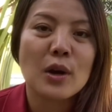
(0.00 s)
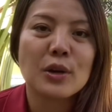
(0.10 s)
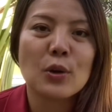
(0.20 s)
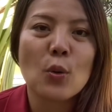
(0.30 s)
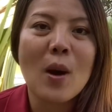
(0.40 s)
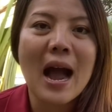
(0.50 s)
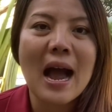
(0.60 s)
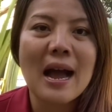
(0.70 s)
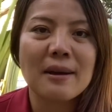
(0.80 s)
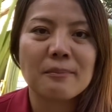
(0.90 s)
หรือว่า
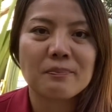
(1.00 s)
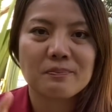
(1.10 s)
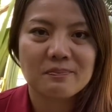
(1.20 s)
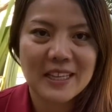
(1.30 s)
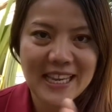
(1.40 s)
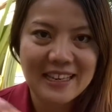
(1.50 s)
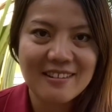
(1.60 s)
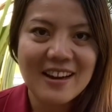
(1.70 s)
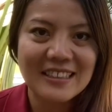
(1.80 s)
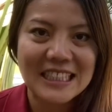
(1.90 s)
อีก
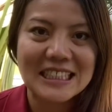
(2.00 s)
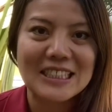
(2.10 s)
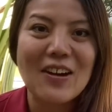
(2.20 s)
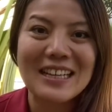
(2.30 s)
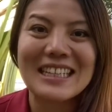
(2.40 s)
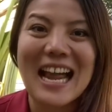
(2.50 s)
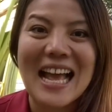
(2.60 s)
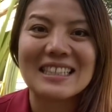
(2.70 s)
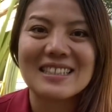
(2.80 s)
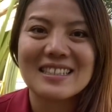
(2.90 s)
เรื่องหนึ่งก็คือ
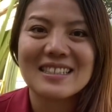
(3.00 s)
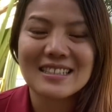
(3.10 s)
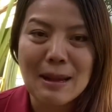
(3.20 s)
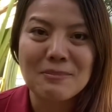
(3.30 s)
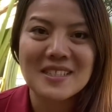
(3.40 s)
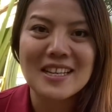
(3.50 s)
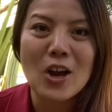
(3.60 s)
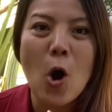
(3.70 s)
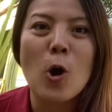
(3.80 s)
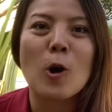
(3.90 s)
การจับสิ่ง
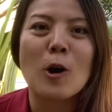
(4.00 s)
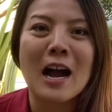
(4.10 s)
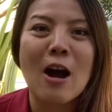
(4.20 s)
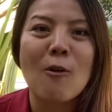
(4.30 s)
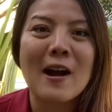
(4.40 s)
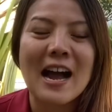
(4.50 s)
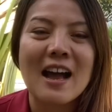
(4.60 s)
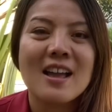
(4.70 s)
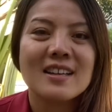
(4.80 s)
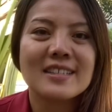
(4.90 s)
ของของเขาค่ะ
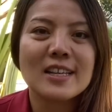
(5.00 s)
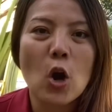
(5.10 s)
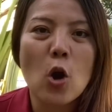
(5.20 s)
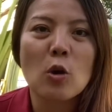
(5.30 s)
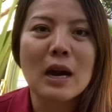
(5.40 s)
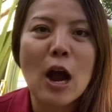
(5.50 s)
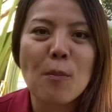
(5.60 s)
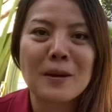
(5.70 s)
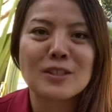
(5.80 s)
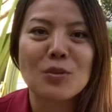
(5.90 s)
สิ่งของของเขา
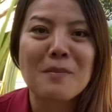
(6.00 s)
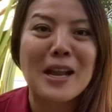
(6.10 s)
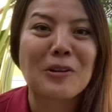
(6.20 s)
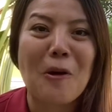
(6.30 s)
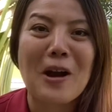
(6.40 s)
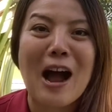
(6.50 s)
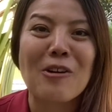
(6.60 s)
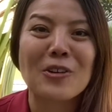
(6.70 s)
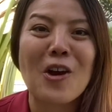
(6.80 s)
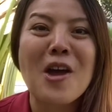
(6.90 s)
เป็นสมบัติของเขา
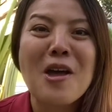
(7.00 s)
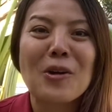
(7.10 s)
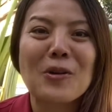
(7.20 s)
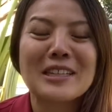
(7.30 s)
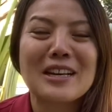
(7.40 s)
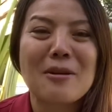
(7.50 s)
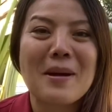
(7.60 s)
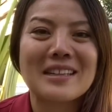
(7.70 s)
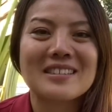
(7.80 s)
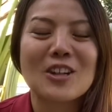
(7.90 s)
เนาะ คนเยอร
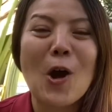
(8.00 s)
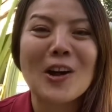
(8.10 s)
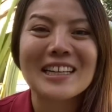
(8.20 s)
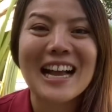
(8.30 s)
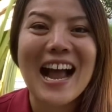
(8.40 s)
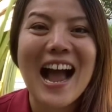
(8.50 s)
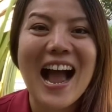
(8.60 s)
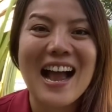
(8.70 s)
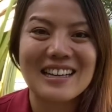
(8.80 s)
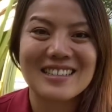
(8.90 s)
มันค่อน
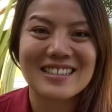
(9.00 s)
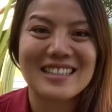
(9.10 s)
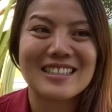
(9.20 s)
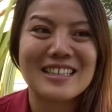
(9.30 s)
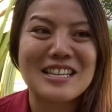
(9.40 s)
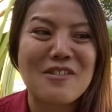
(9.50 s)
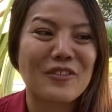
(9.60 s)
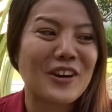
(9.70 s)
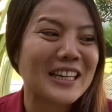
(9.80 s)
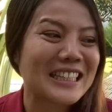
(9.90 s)
ข้างเซนซิทีฟ
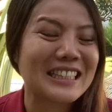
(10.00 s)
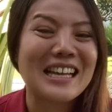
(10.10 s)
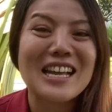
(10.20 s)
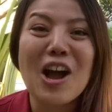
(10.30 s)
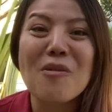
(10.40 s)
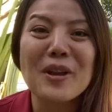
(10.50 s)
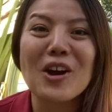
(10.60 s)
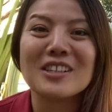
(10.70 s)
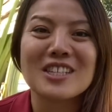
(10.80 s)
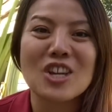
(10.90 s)
ก็คือเขาไม่
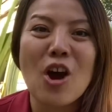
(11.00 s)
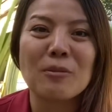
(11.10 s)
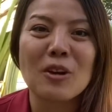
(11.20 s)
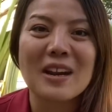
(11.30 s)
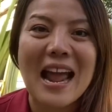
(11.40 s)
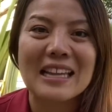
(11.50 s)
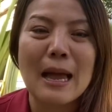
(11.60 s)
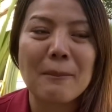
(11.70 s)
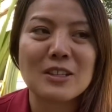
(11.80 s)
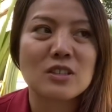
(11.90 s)
ค่อยจะชอบเท่าไหร่
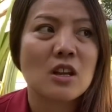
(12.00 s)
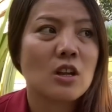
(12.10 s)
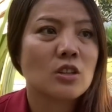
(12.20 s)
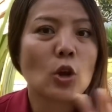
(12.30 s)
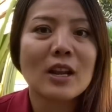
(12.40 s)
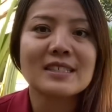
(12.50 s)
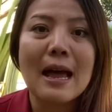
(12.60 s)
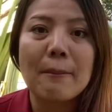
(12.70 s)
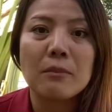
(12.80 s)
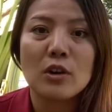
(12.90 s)
ถ้าเป็นโทร
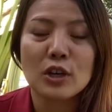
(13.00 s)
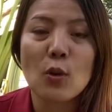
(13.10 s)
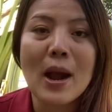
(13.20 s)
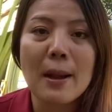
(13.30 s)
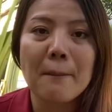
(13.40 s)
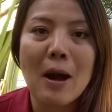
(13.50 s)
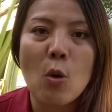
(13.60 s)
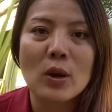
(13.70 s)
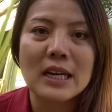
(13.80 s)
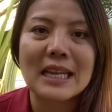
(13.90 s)
ศัพท์หรือว่ากระเป๋า
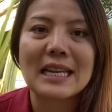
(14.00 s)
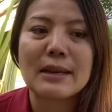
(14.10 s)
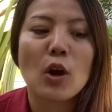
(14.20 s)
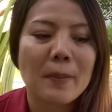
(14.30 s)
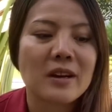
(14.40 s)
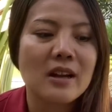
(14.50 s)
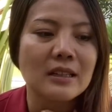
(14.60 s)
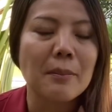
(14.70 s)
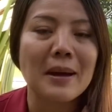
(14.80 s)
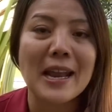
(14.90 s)
เงิน อันนี้ก็เป็นเรื่อง
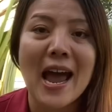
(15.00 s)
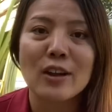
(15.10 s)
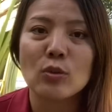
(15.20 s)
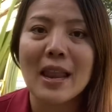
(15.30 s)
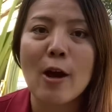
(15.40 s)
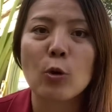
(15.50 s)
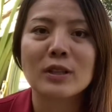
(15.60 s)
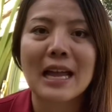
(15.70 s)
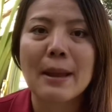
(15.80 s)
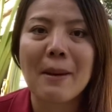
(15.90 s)
ธรรมดาอยู่แล้วค
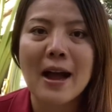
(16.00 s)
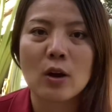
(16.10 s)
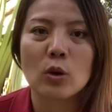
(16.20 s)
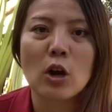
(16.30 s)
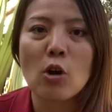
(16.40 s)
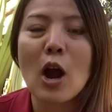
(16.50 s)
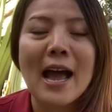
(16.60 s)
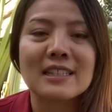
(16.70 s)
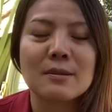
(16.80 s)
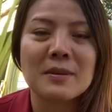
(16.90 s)
นไทยบางคนเขาก็
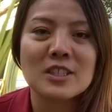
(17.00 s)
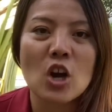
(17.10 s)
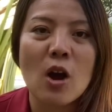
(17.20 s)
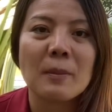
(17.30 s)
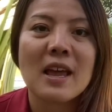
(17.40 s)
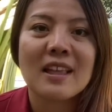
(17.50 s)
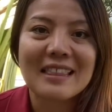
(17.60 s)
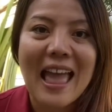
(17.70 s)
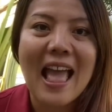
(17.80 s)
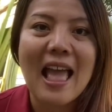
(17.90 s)
อาจจะไม่ชอบ
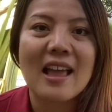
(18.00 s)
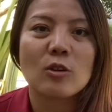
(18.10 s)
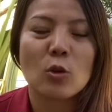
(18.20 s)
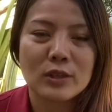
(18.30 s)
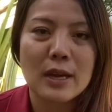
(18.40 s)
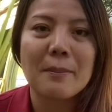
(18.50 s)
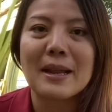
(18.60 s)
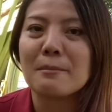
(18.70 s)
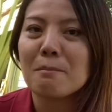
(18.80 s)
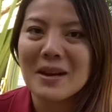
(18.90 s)
แต่คนเยอรมั
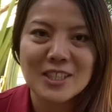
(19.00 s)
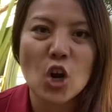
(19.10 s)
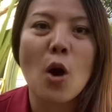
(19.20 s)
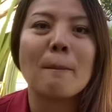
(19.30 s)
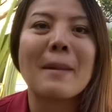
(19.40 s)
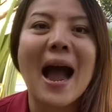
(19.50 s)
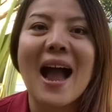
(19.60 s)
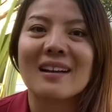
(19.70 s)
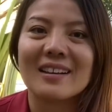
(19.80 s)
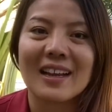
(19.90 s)
นไม่ชอบมา
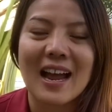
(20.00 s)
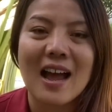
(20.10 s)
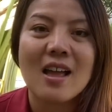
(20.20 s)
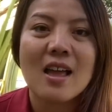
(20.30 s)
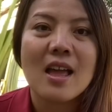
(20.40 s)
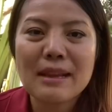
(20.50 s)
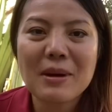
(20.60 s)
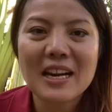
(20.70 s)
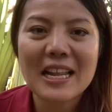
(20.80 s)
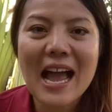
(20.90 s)
กเลยค่ะมี
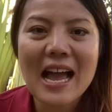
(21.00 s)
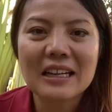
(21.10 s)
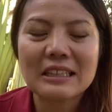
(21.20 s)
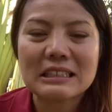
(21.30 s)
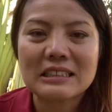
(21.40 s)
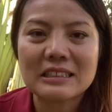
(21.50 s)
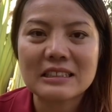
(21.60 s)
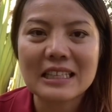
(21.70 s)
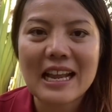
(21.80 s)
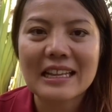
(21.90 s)
มารยาทหรือ
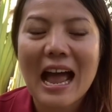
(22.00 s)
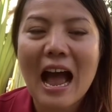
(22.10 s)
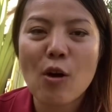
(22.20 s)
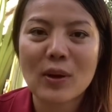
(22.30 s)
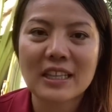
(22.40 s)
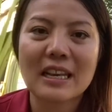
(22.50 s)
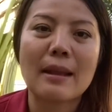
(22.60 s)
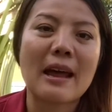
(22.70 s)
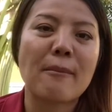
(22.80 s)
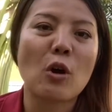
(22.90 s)
ในทางวัฒน
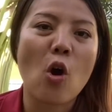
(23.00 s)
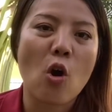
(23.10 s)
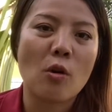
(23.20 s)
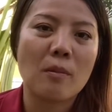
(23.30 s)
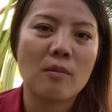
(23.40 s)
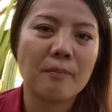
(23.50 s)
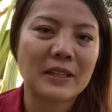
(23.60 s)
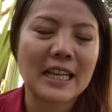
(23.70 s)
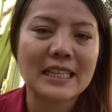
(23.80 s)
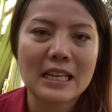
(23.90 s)
ธรรมของป
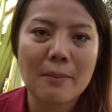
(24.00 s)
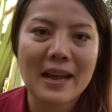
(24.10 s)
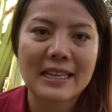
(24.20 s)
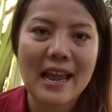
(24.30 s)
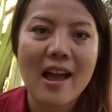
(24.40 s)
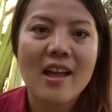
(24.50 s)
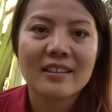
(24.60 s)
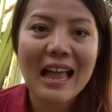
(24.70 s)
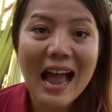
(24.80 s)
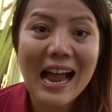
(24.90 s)
ระเทศเยอรมันเนี่ย
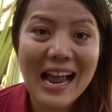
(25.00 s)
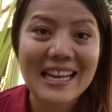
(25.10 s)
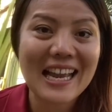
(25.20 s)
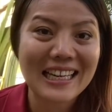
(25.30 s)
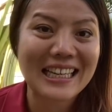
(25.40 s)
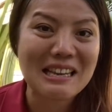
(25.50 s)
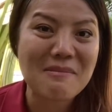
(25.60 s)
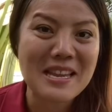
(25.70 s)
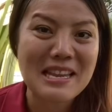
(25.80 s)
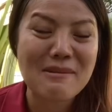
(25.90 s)
ถ้าใครยังกิน
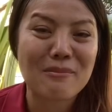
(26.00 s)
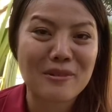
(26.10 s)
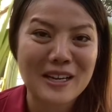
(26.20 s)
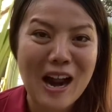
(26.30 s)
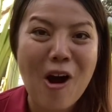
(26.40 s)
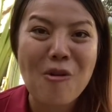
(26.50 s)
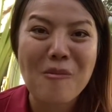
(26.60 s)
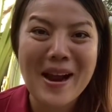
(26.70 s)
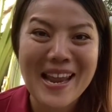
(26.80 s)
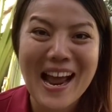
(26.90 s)
ไม่อิ่มเรา
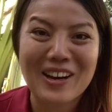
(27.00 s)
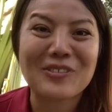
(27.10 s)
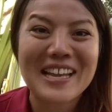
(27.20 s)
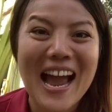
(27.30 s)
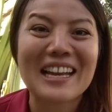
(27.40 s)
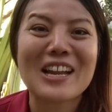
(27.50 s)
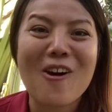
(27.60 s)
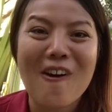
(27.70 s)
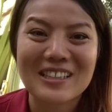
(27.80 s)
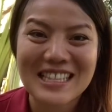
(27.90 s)
ไม่อนุญาตให้
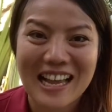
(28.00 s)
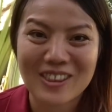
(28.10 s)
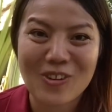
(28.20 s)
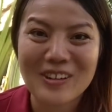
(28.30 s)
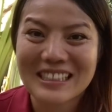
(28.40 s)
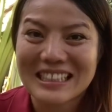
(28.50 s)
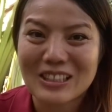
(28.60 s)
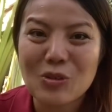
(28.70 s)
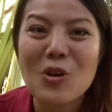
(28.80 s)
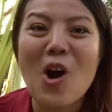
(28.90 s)
ออกจากโต๊ะหรือ
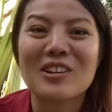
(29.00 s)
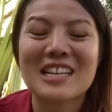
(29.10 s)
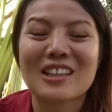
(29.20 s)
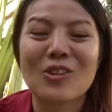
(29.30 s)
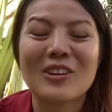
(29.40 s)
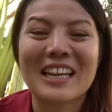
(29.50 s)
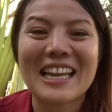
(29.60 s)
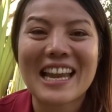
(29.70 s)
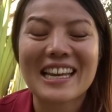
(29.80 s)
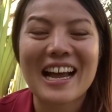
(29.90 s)
ลุกออกจากโต๊ะนั่น
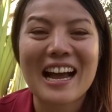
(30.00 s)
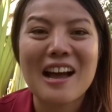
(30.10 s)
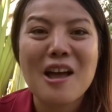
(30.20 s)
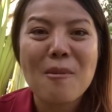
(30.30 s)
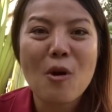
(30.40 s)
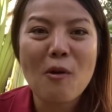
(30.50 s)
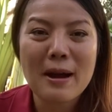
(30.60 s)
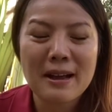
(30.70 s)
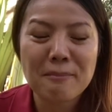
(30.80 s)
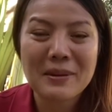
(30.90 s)
เองนะคะเพราะ
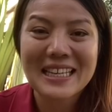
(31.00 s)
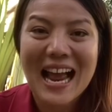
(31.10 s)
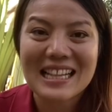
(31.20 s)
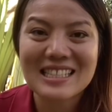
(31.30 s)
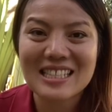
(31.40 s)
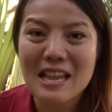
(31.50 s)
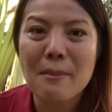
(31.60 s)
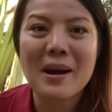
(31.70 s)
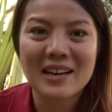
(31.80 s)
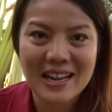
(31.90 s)
ว่าเป็นการเสีย
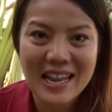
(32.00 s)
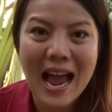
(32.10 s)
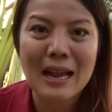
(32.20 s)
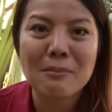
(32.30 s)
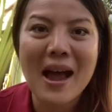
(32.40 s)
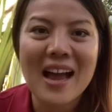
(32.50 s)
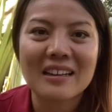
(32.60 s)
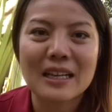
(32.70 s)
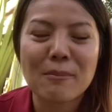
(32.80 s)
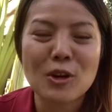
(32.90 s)
มารยาทมาก
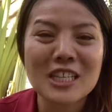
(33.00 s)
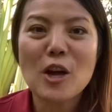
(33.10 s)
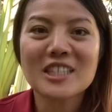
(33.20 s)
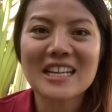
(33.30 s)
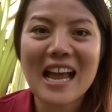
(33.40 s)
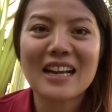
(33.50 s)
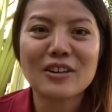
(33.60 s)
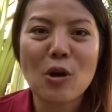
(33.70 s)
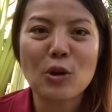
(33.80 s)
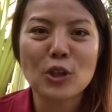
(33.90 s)
เลย เพราะฉะนั้น
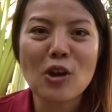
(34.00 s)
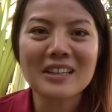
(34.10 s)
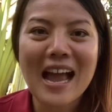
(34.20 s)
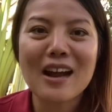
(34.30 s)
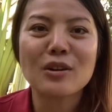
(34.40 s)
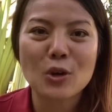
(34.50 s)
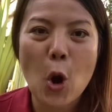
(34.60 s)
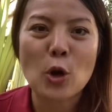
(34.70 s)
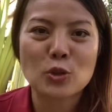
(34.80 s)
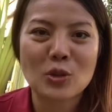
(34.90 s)
เราก็ต้องนั่งร
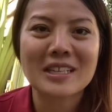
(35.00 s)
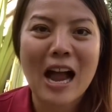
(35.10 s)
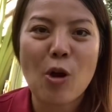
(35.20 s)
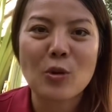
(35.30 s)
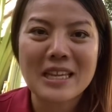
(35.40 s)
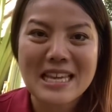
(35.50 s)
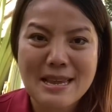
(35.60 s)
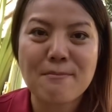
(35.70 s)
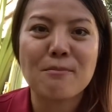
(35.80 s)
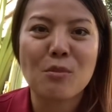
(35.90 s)
อจนเขา
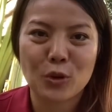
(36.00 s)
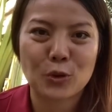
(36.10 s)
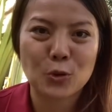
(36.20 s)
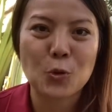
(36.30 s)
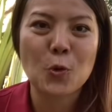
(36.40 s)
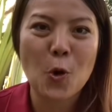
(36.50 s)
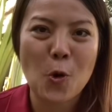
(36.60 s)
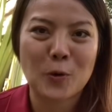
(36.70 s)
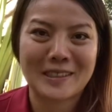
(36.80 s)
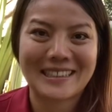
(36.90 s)
อิ่มหมดทุกค
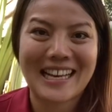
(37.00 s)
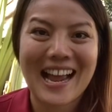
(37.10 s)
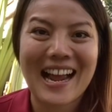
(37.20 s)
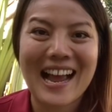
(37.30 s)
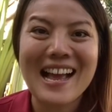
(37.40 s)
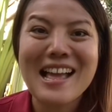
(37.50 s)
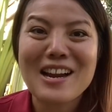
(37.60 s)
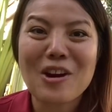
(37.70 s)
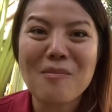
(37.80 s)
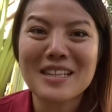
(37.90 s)
นนะคะ
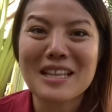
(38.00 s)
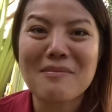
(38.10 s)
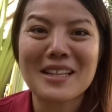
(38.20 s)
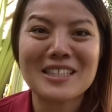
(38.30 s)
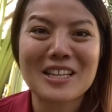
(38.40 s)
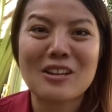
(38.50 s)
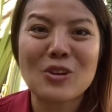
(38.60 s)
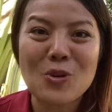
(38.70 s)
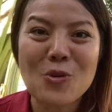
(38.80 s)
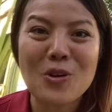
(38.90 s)
เราไม่สามารถที่จะ
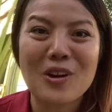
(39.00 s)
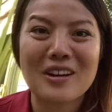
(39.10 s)
ลุก